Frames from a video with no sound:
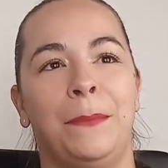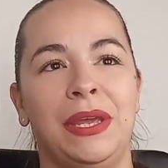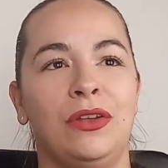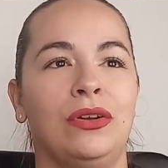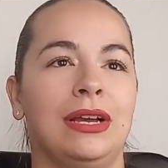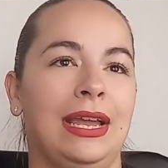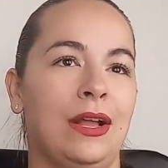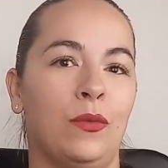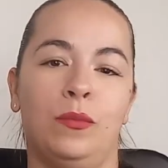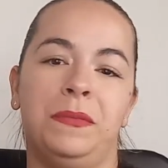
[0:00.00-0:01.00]
pero
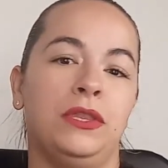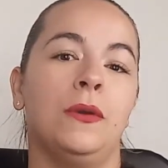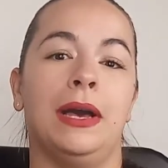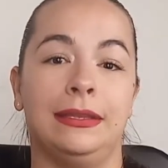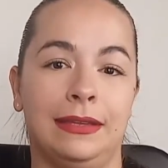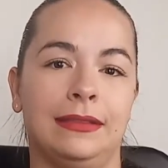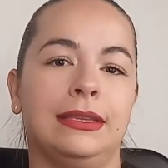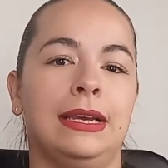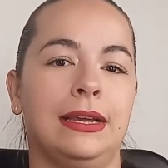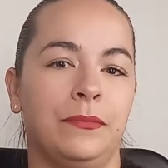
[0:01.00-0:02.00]
era un vídeo
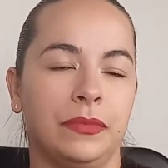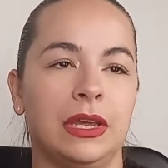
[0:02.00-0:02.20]
bastante